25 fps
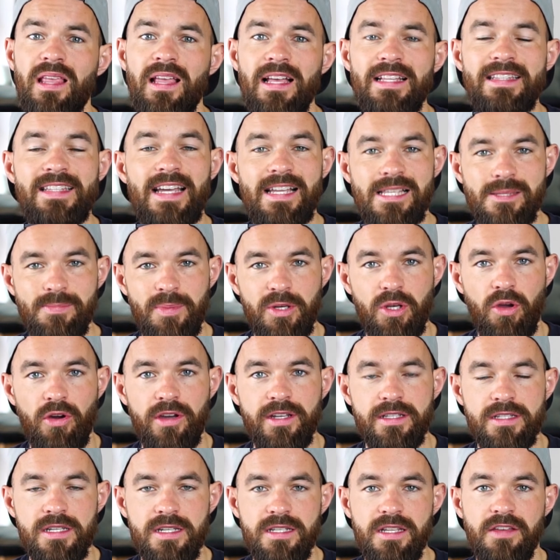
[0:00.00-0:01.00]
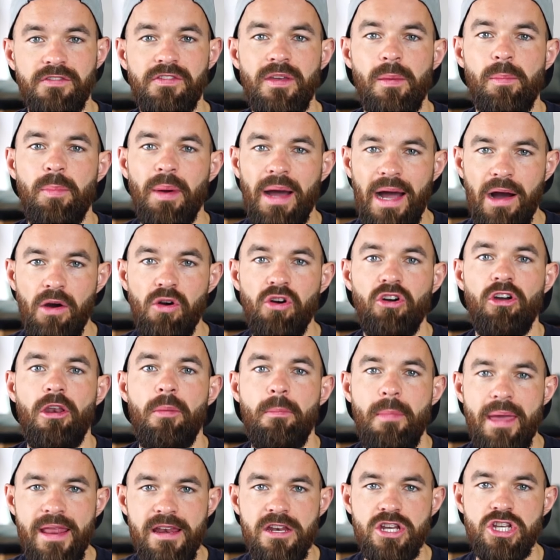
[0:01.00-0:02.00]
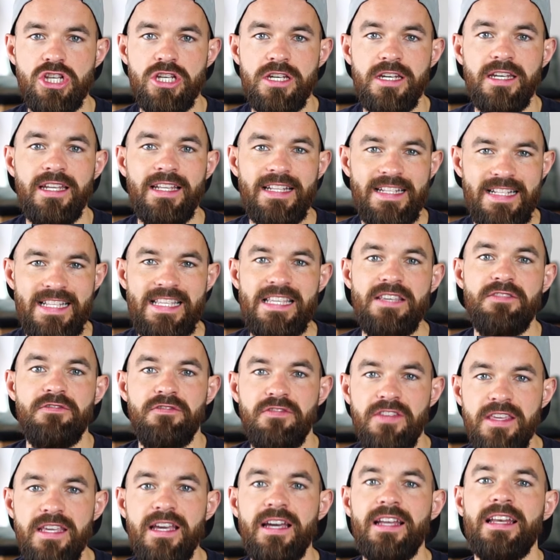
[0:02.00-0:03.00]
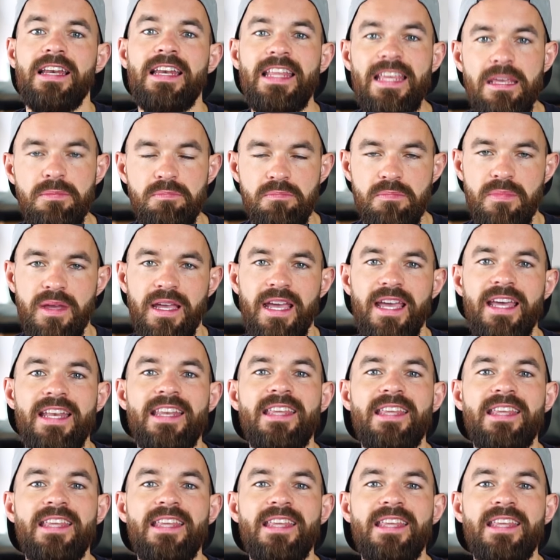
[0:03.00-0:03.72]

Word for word: Das bedeutet, wir brauchen Menschen, die wir lieben,